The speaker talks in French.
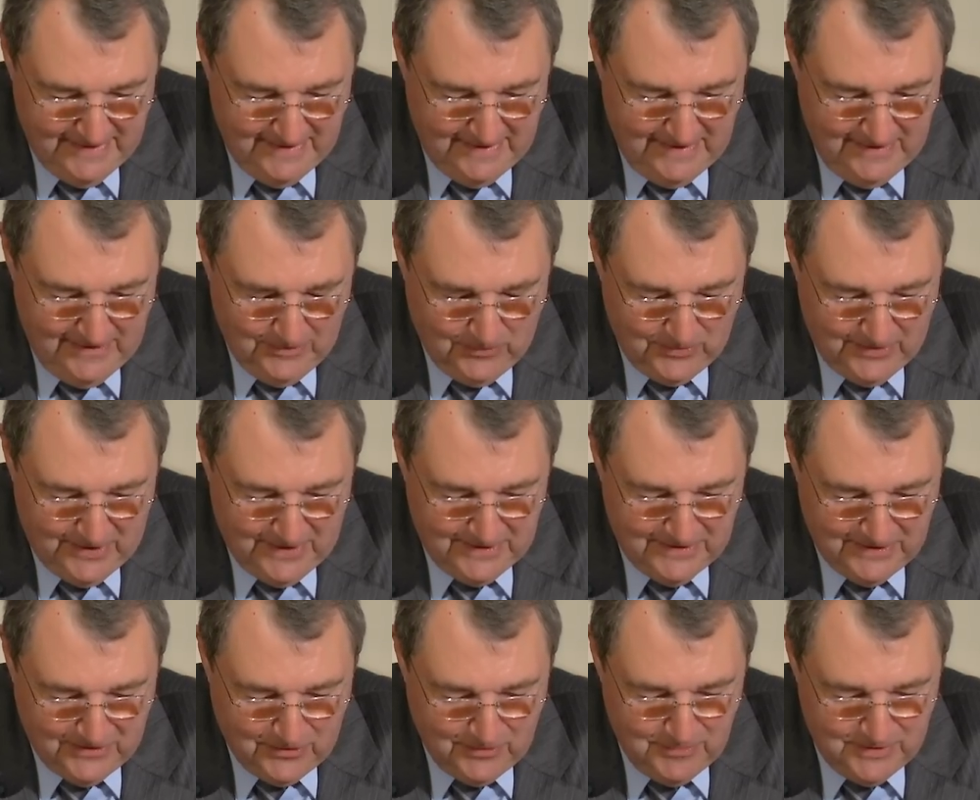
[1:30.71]
Et on a
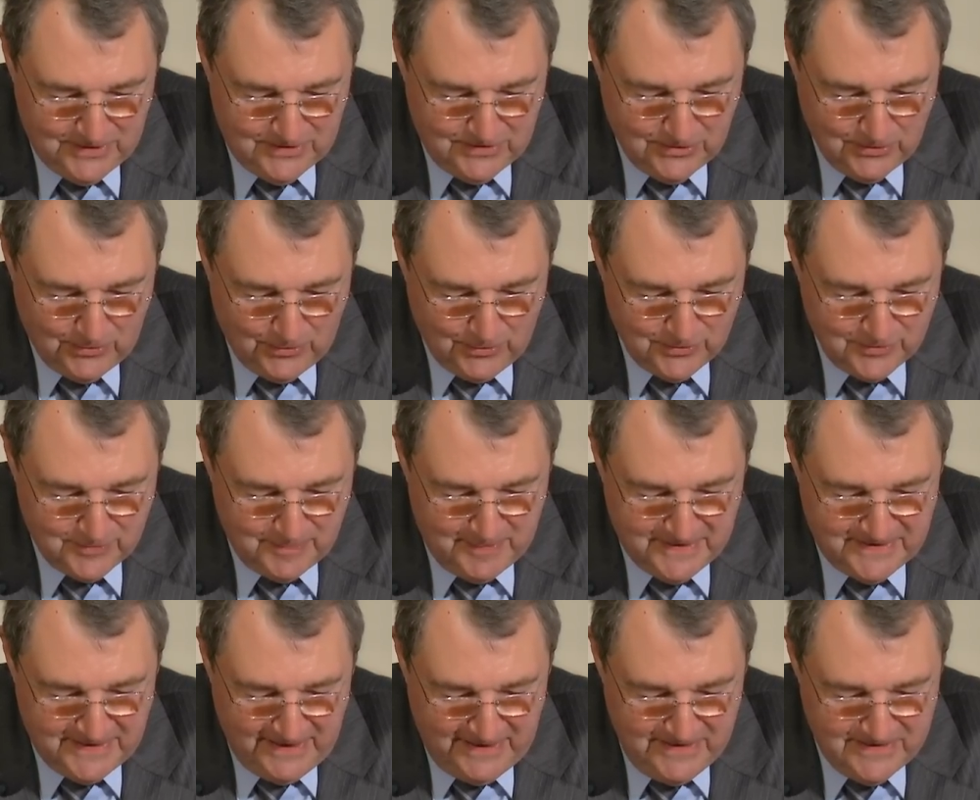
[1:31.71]
des commissions
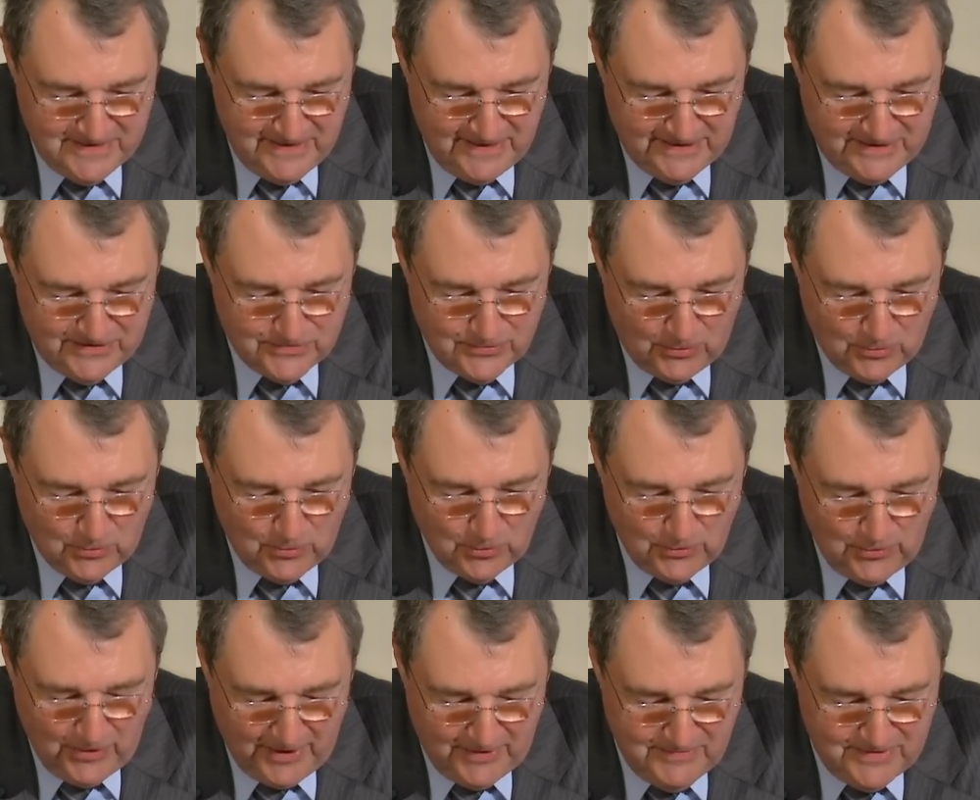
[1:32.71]
spécialisées qui sont en cours
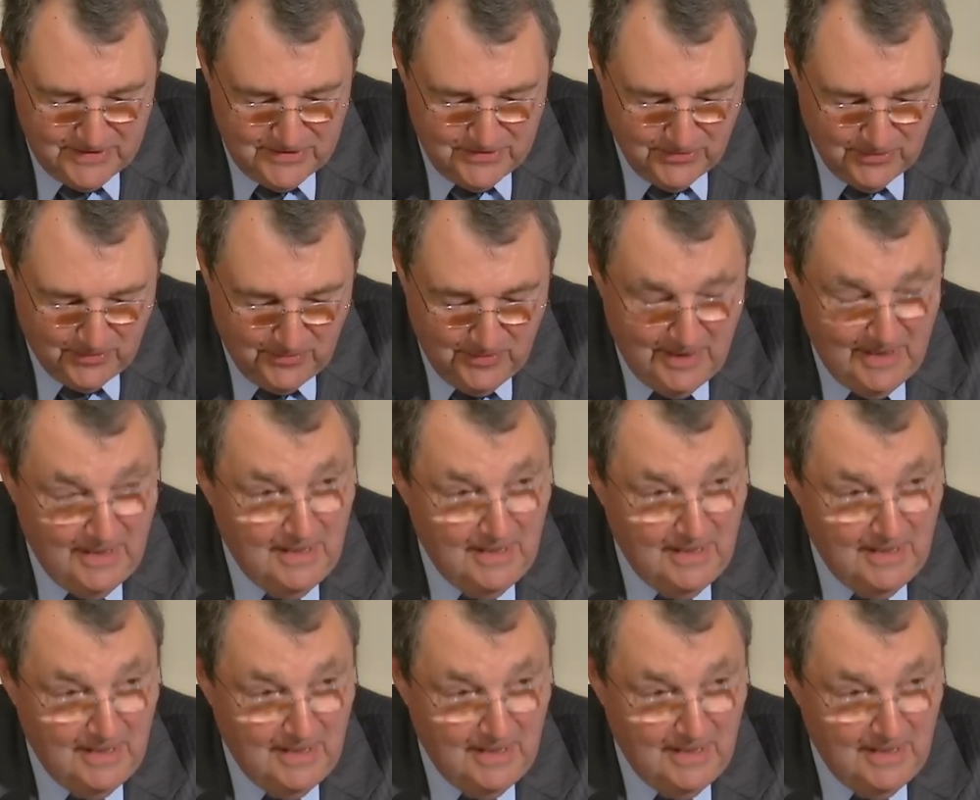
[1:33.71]
de révision.